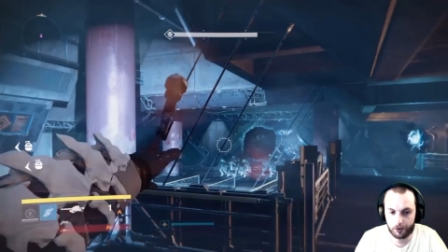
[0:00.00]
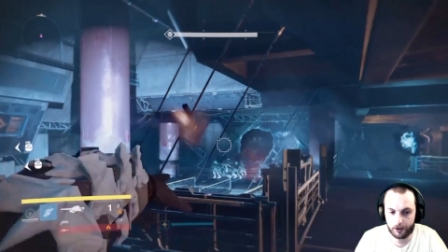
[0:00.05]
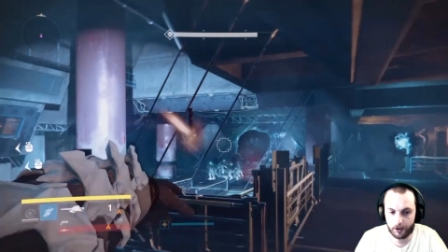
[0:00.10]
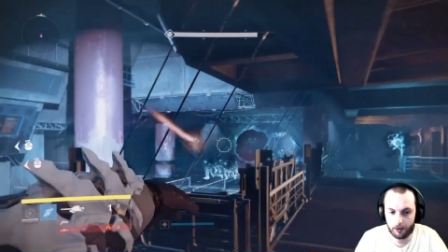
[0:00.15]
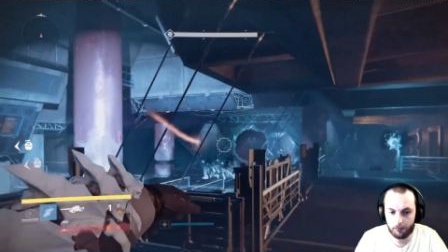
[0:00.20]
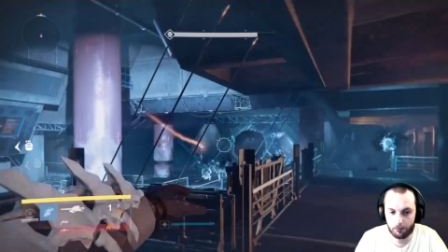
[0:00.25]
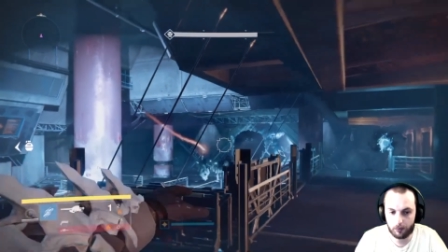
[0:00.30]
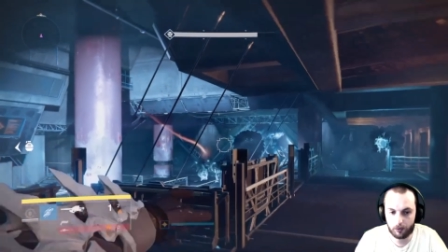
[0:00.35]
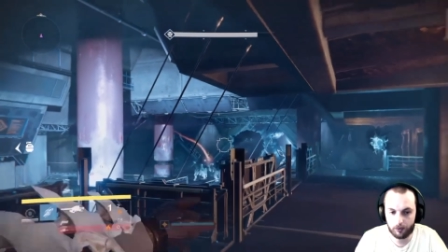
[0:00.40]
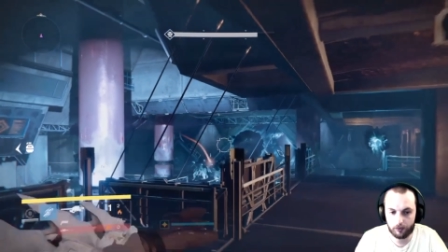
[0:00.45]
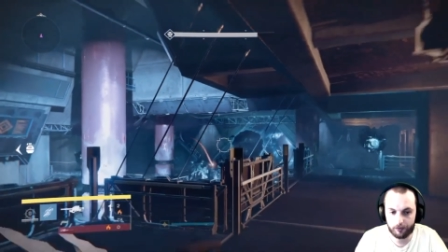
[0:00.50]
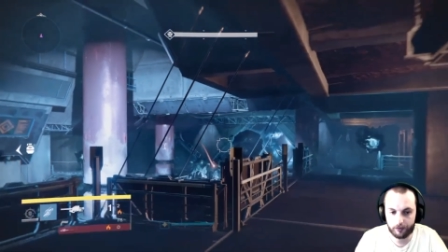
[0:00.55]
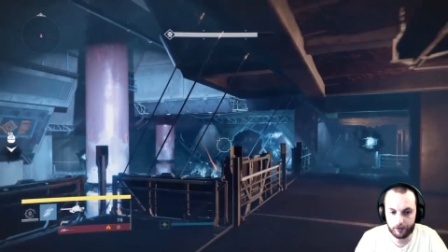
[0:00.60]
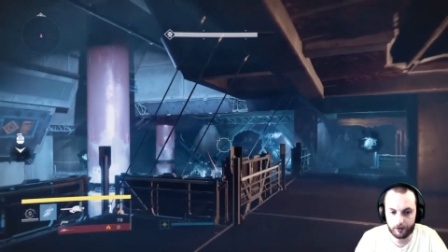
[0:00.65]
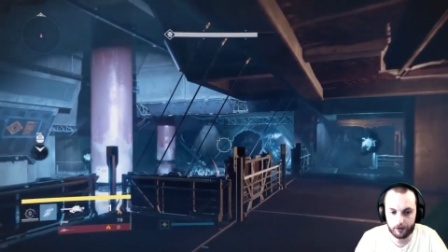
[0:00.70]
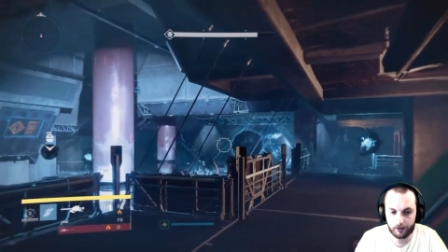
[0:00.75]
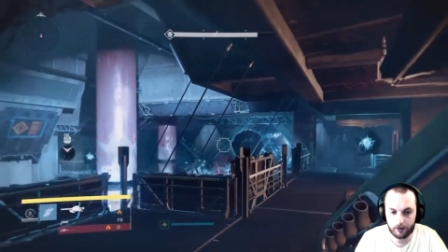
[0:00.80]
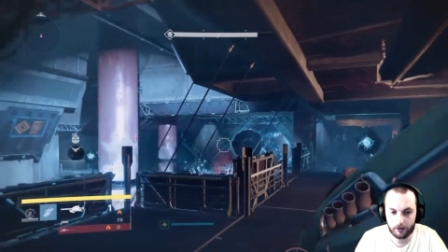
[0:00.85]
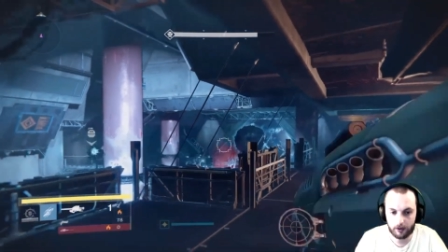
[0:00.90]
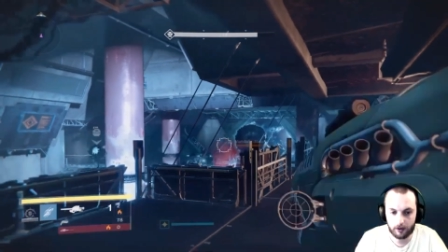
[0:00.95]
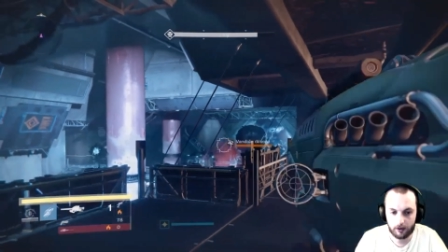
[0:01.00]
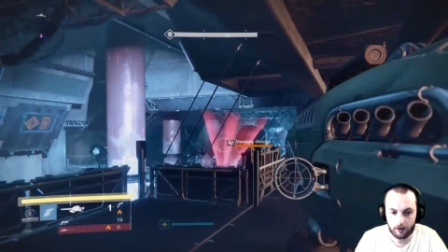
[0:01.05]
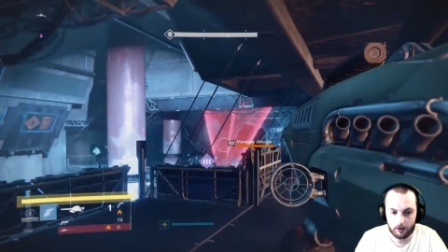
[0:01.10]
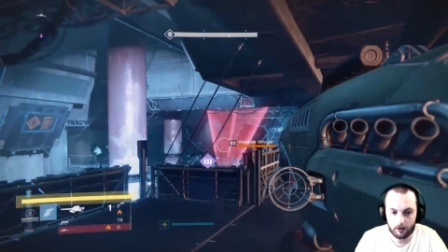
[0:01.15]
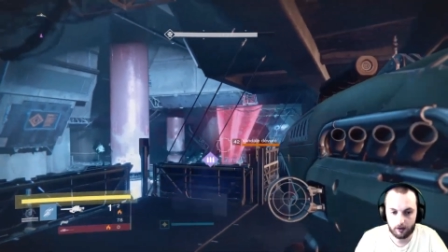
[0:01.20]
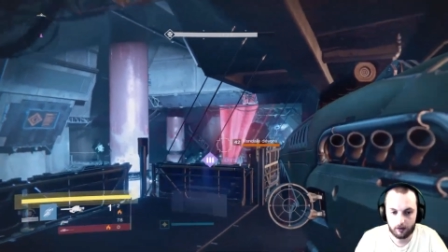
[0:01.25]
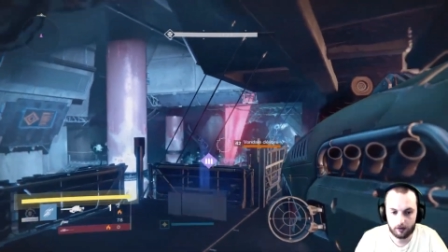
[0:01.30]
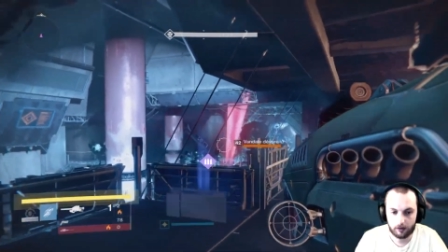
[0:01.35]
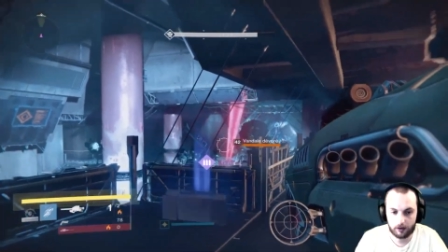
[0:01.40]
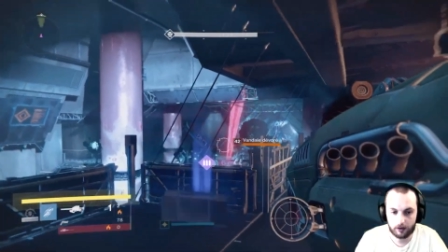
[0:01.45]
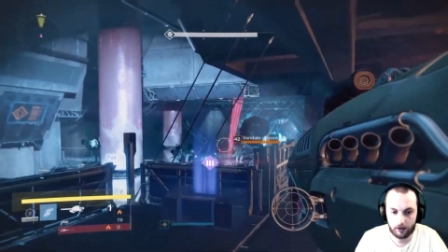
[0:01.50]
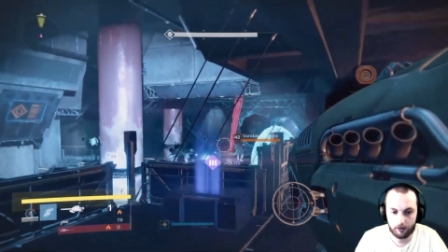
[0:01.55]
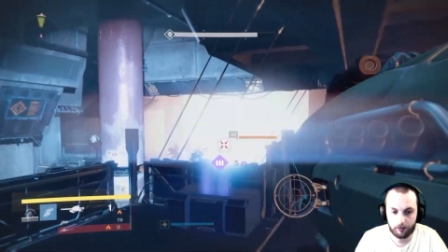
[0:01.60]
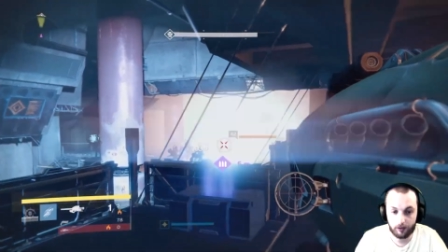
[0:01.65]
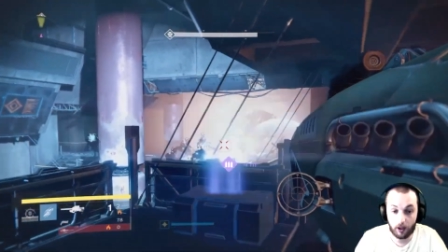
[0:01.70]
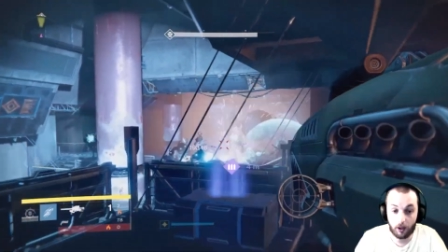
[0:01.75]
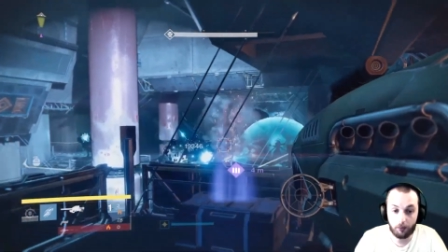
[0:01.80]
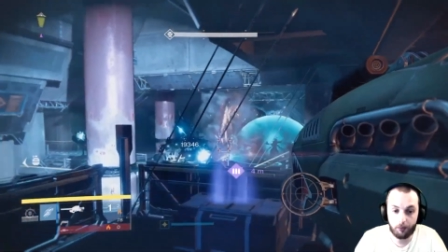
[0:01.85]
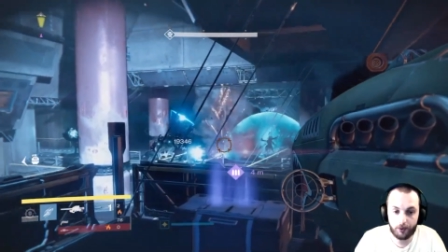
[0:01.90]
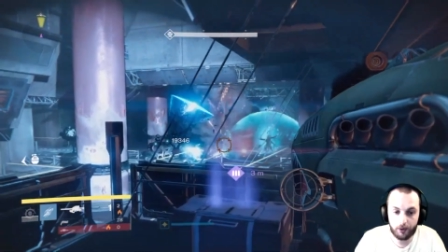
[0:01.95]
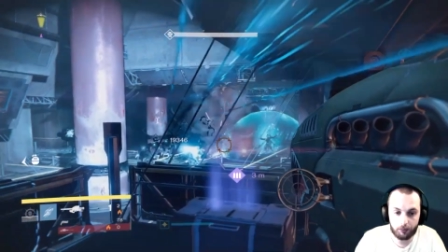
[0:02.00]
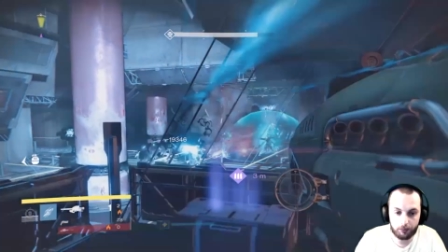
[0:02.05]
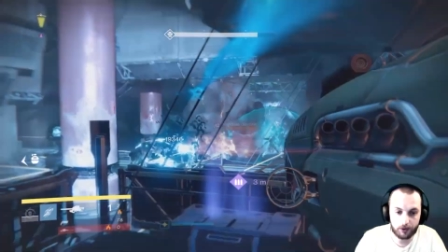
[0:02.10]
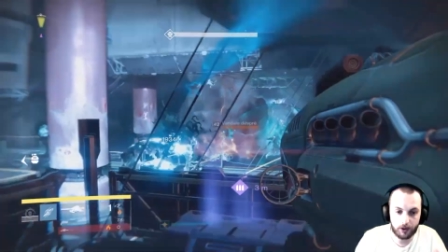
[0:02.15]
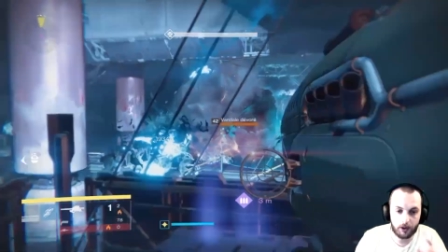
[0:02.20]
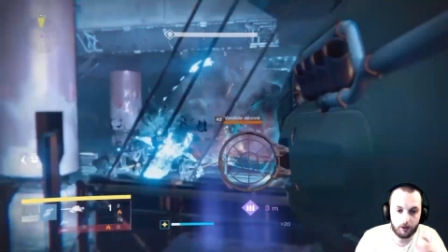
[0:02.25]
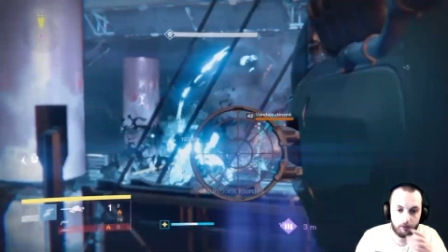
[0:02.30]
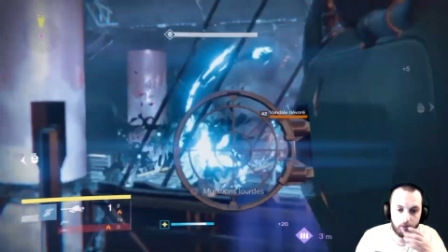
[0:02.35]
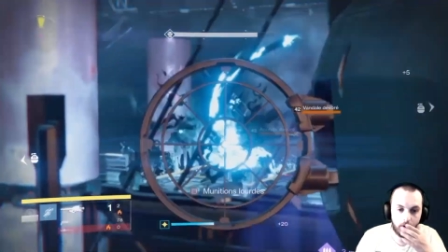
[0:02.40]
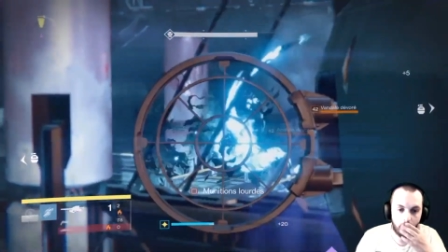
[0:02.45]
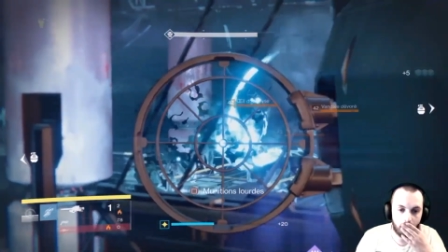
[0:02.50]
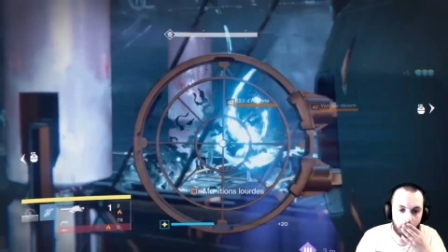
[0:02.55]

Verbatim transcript: plus crème, quoi, en fait. Ah oui, vous allez